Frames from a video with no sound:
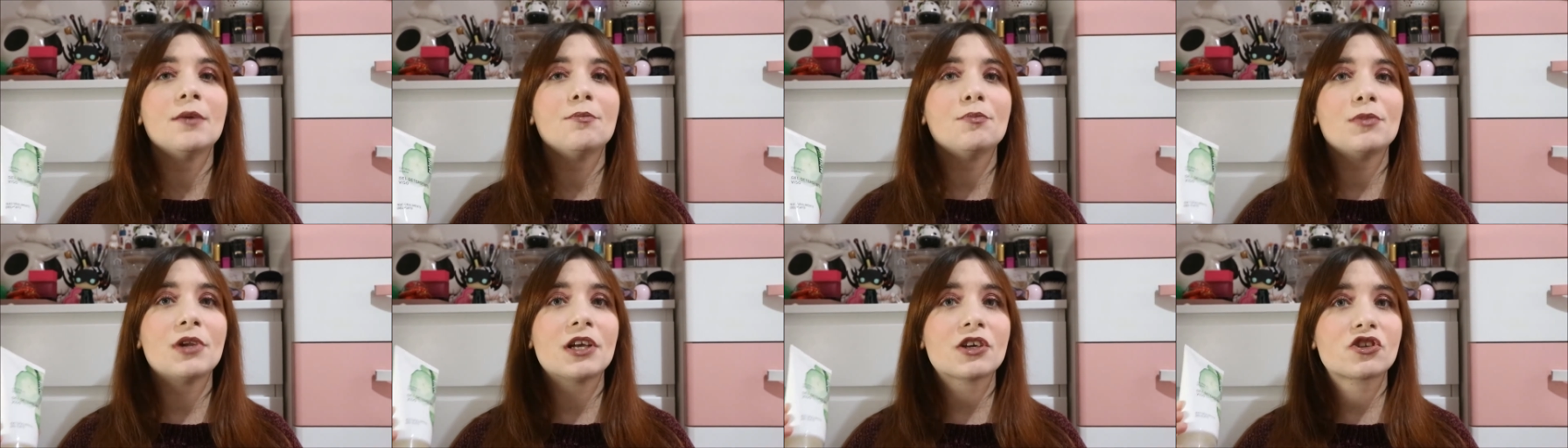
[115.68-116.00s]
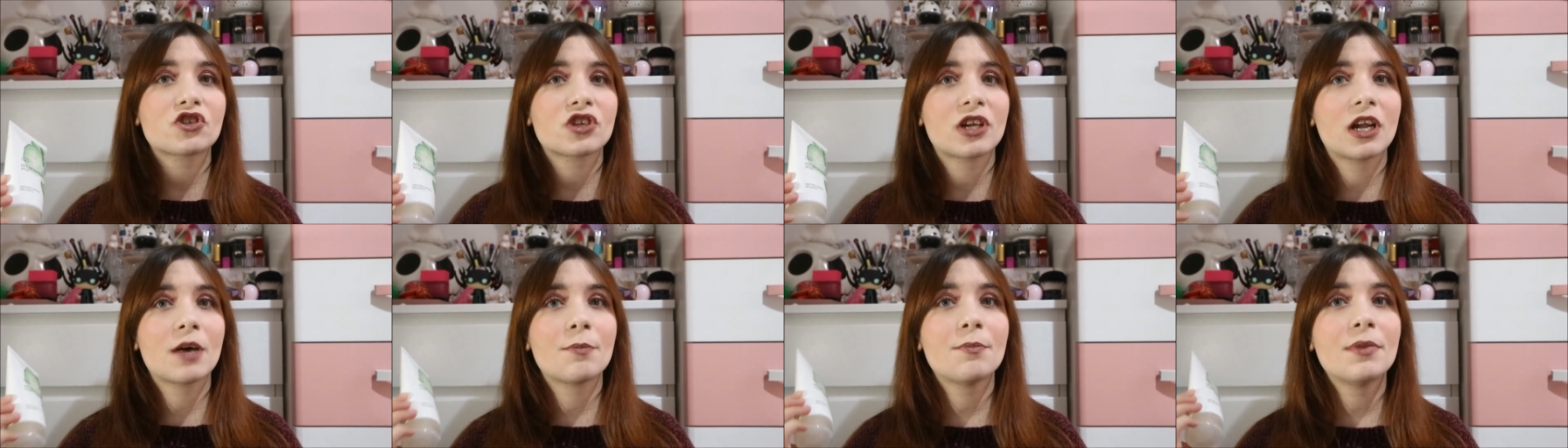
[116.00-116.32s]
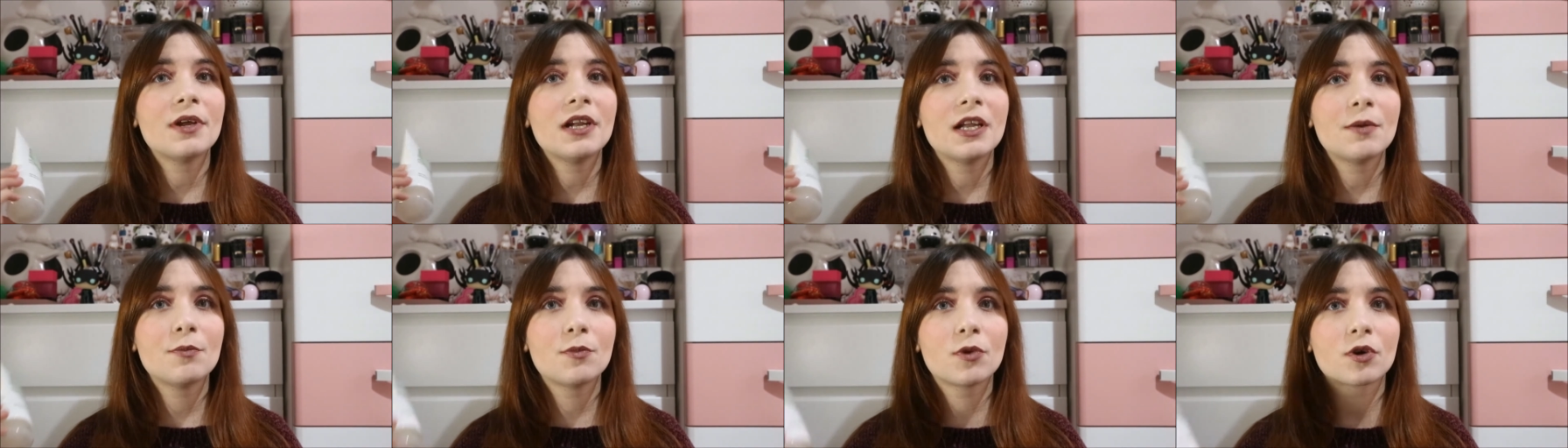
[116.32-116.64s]
mi lascia la
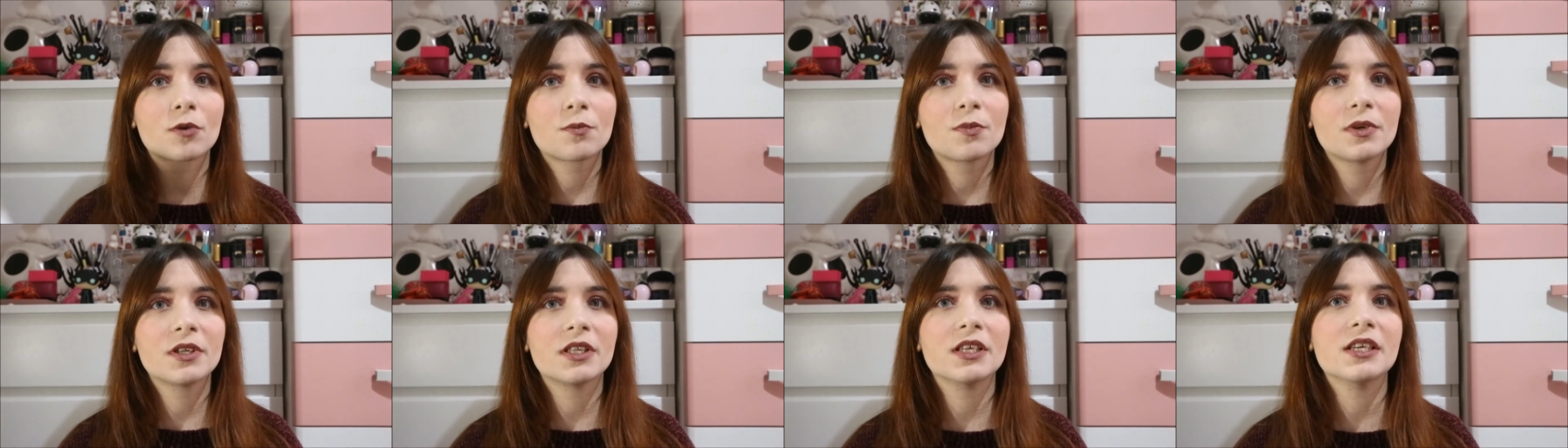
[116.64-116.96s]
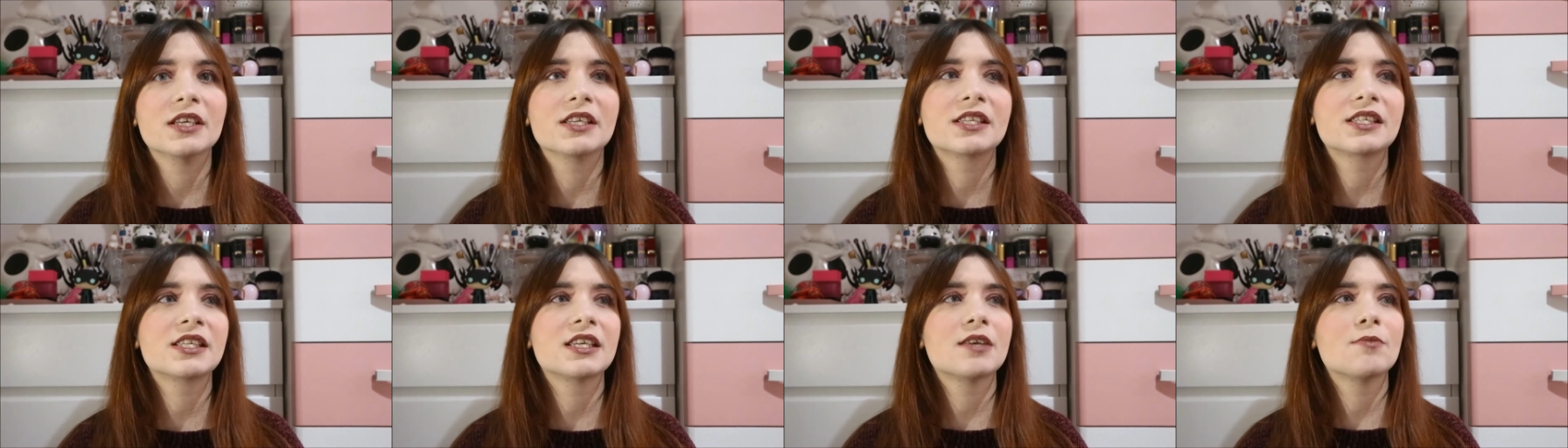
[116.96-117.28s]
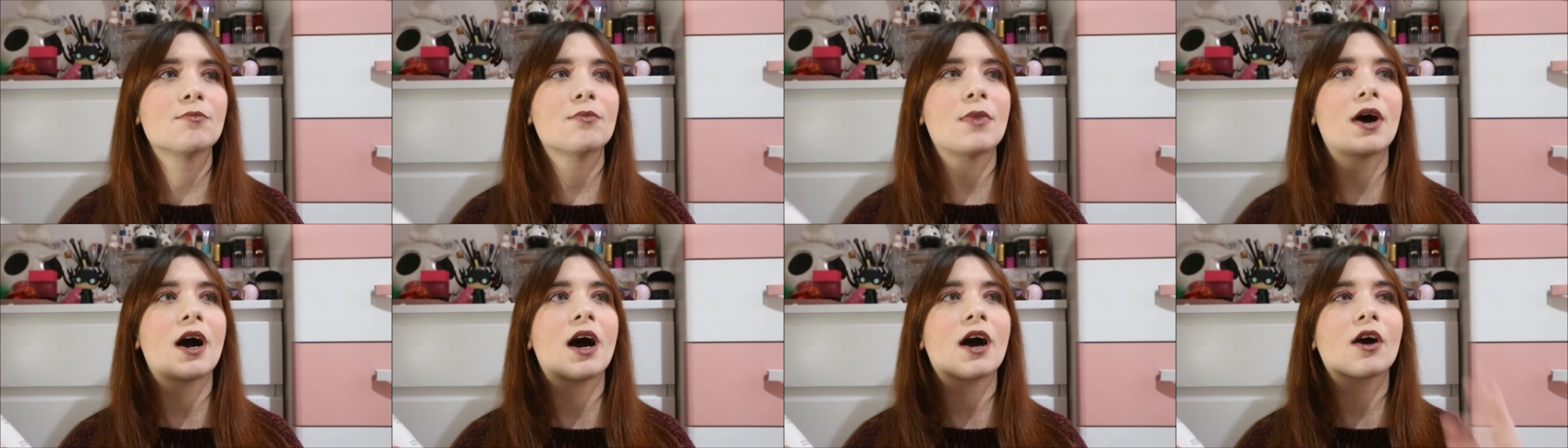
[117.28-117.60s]
pelle
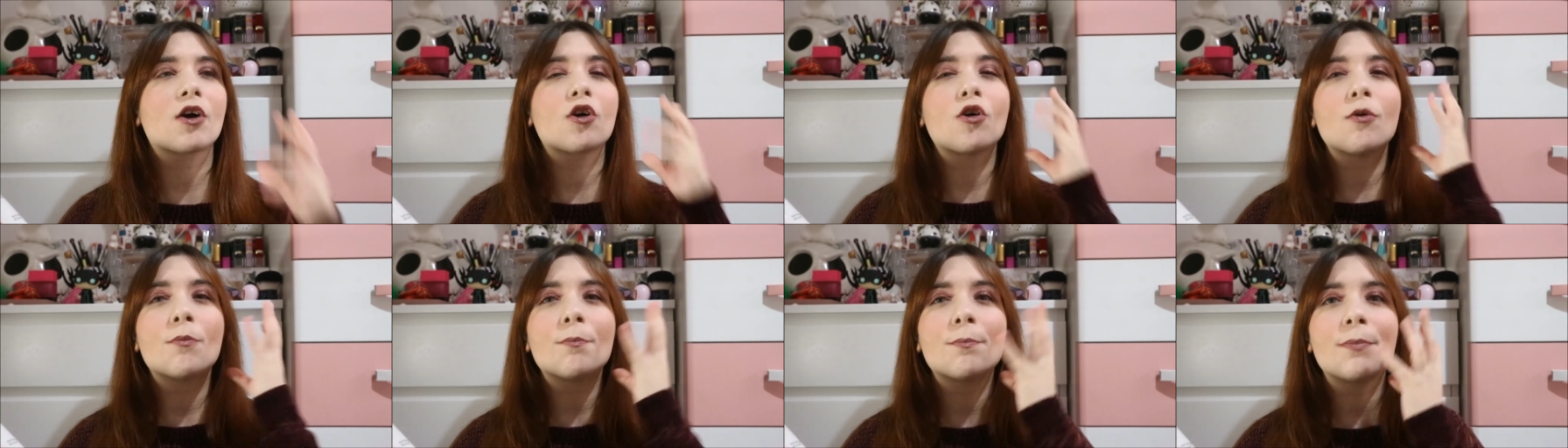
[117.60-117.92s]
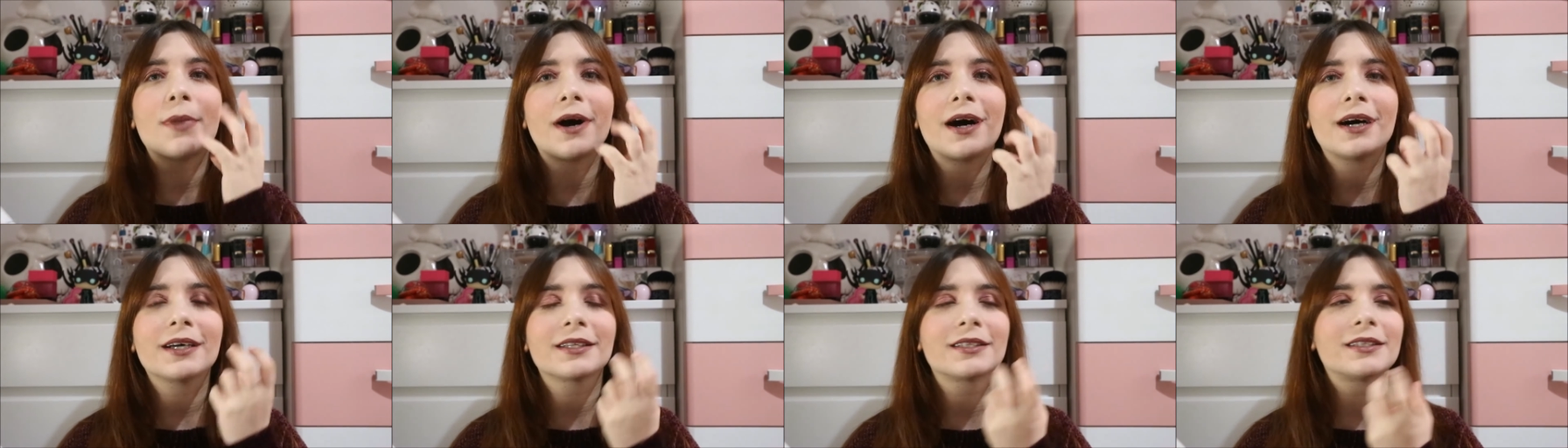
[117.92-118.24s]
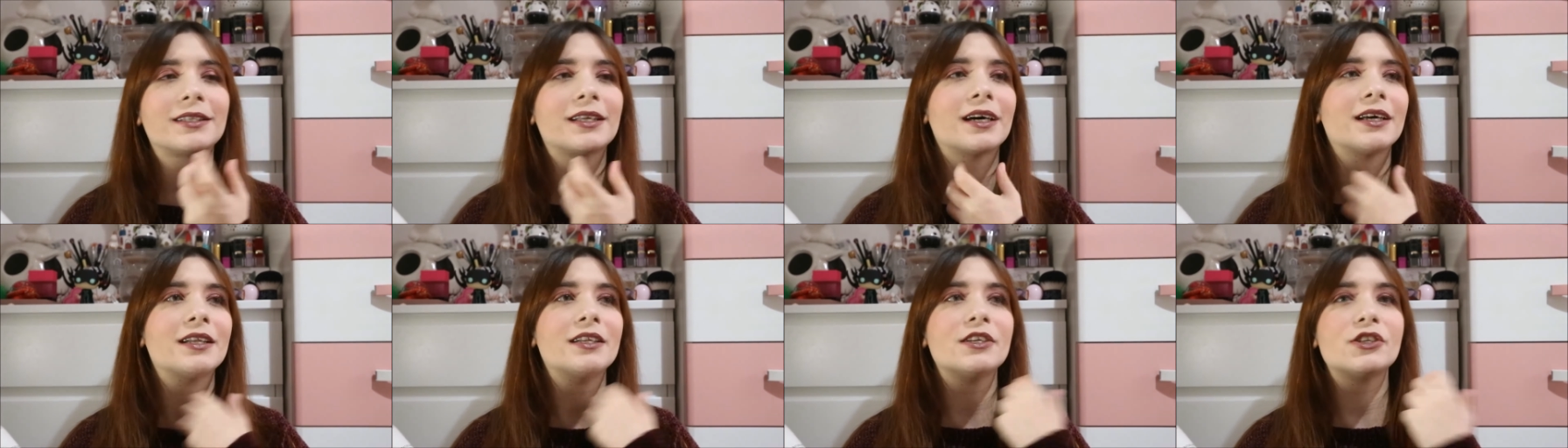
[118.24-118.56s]
morbidissima,
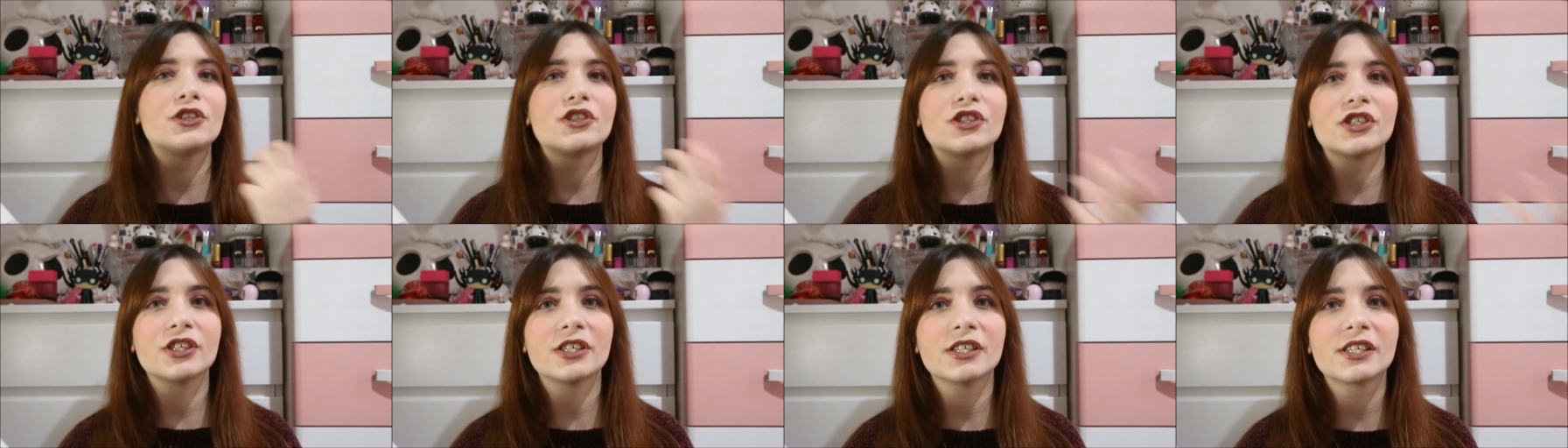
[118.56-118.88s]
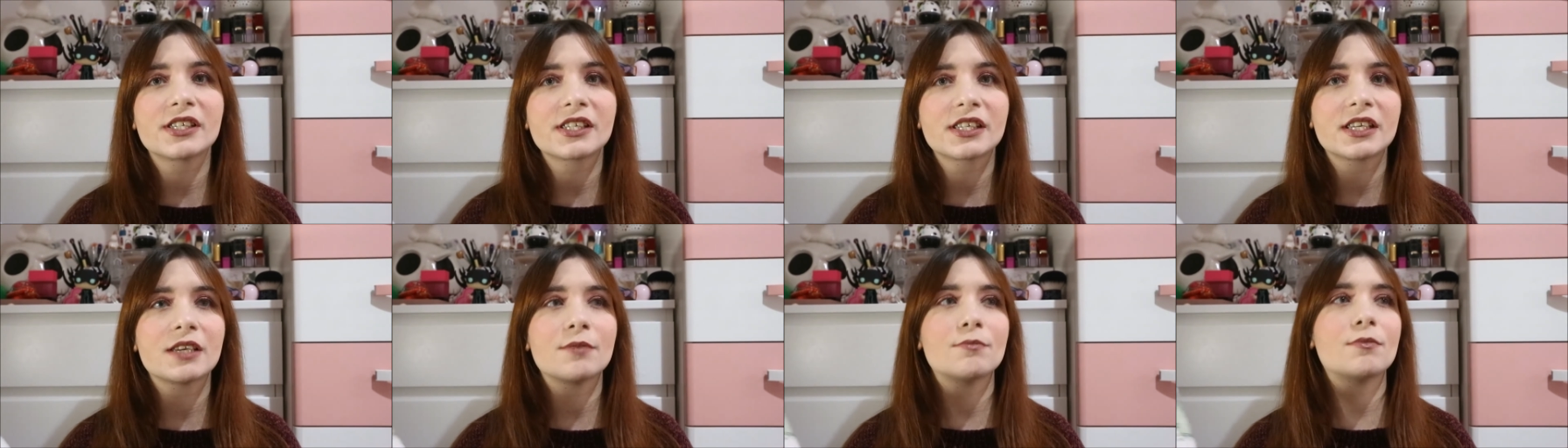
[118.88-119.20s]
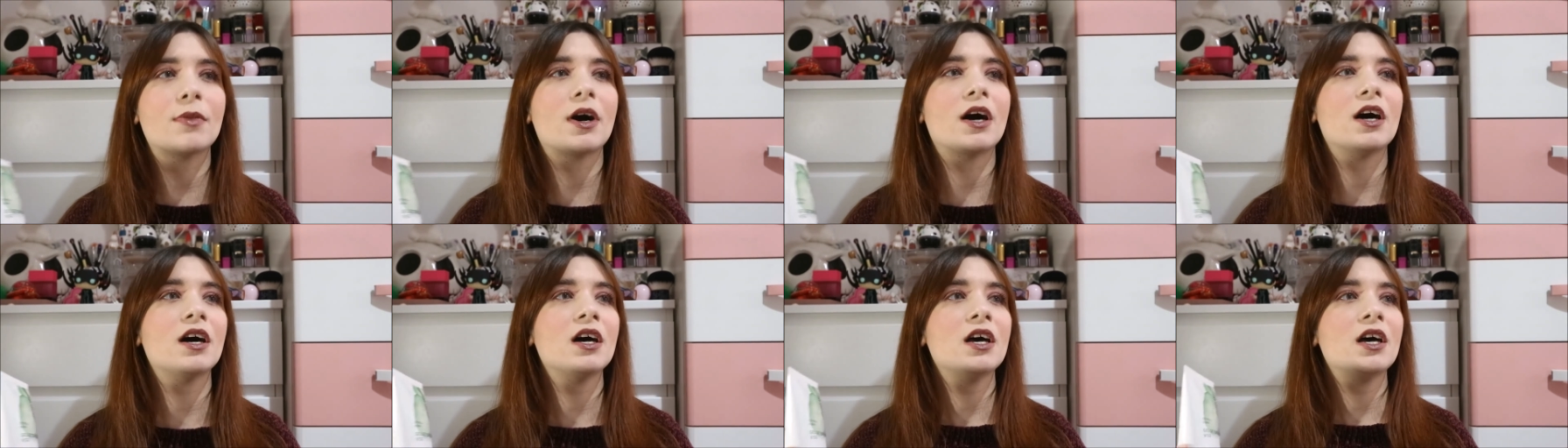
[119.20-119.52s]
compatta,
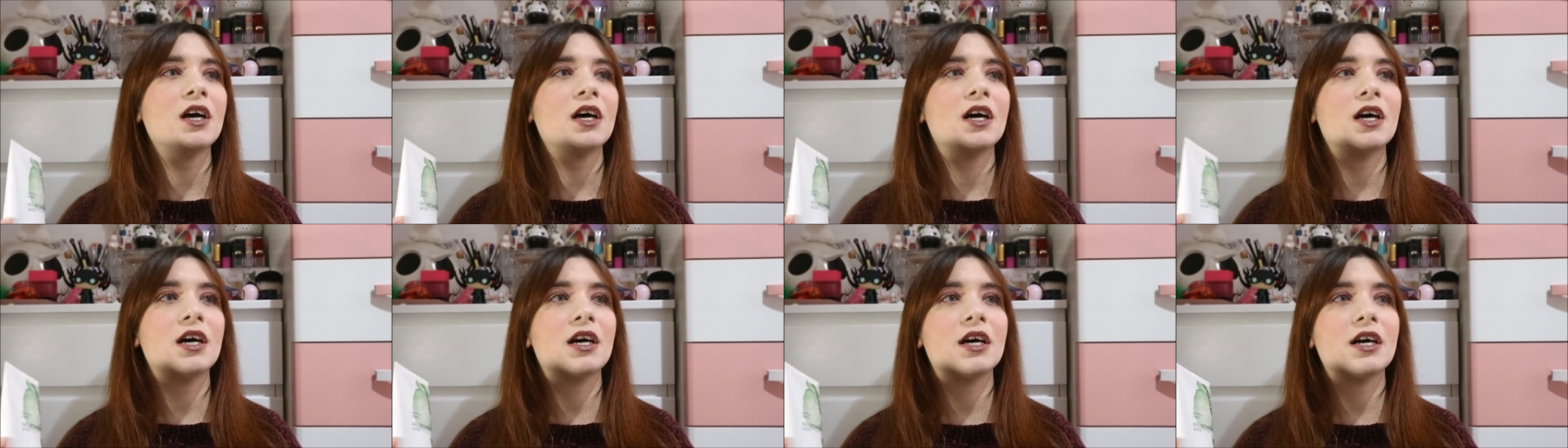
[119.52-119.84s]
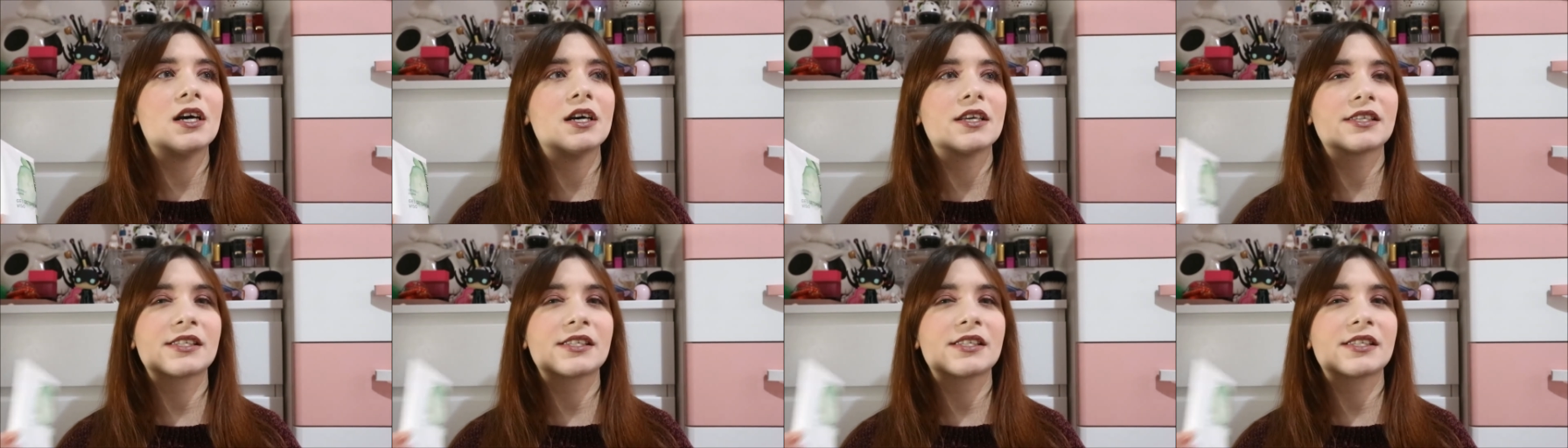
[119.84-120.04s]
liscissima eh,